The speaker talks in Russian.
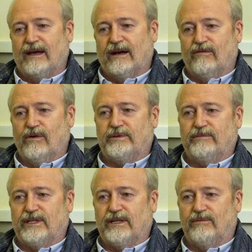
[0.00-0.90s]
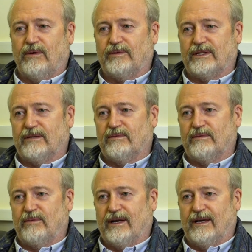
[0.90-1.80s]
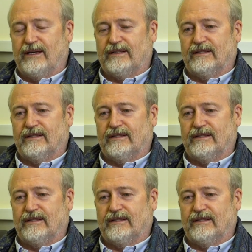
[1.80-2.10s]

В общем, это любопытный был проект.